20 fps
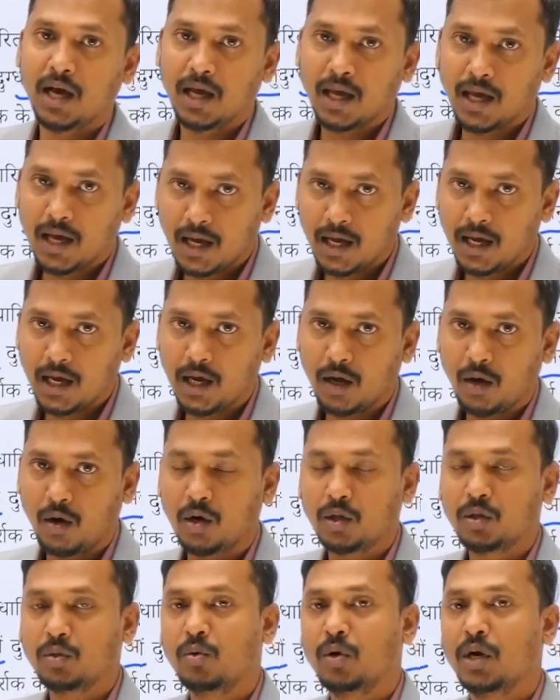गया है
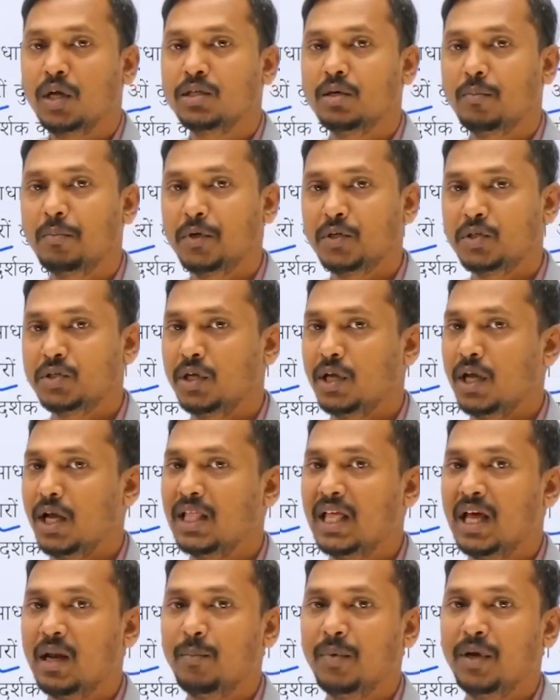और थोड़ा सा प्रश्न के
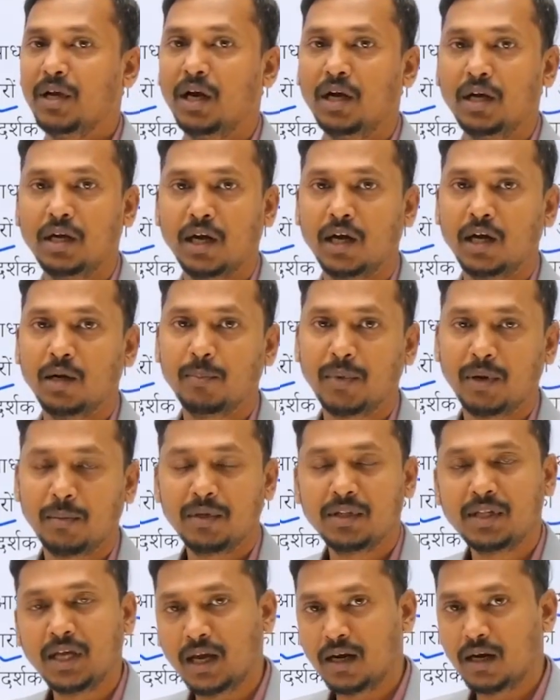आधार पर कंटेंट पर
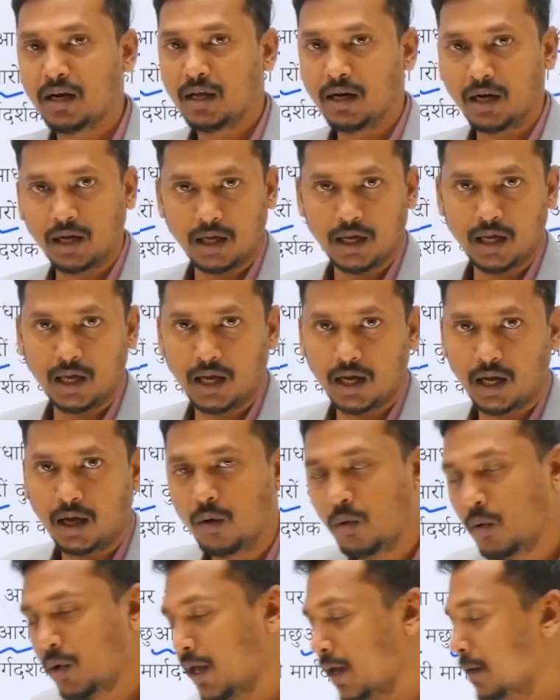भी ध्यान रखिएगा
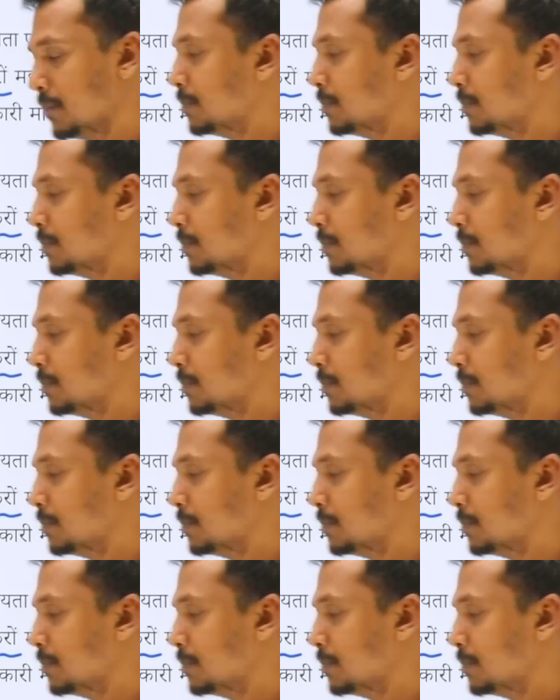ओके